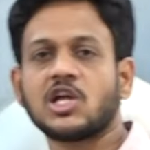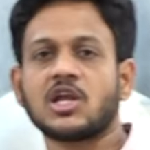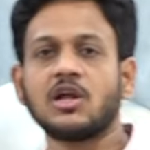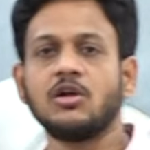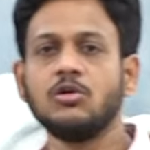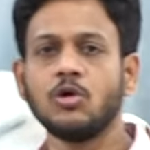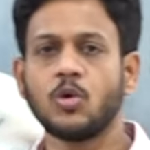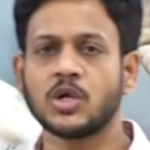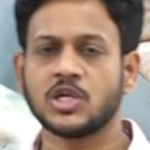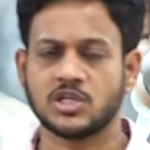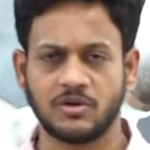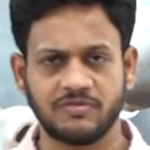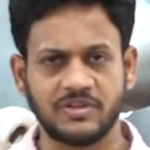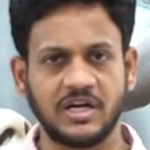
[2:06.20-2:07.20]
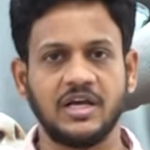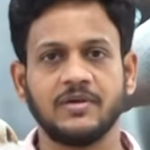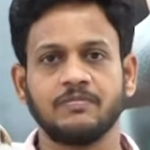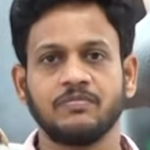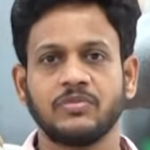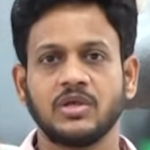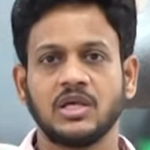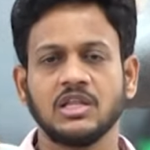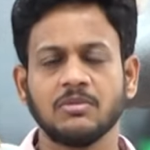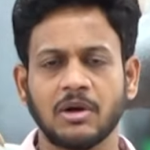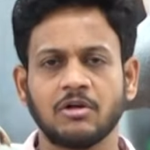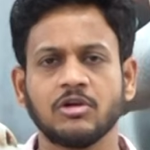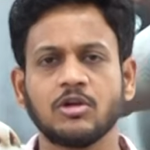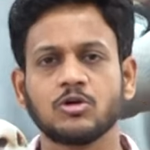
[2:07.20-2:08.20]
చర్యలు క్వశ్చన్ ఆఫ్ ద డే ఇది
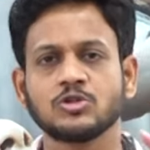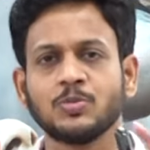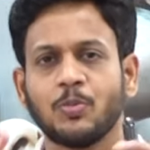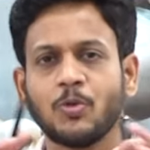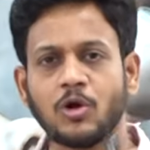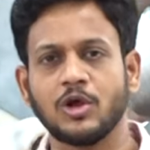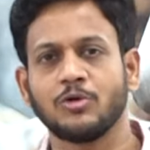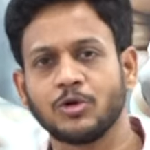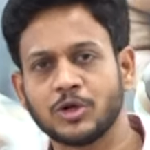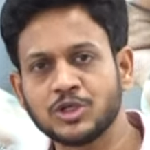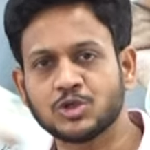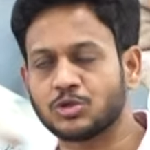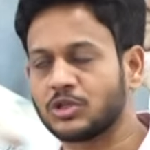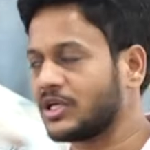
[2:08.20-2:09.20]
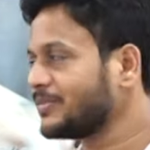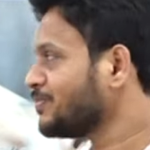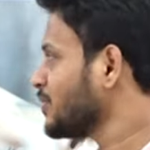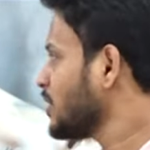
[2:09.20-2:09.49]
మనం ఈరోజు పోలియో గురించి చూద్దాం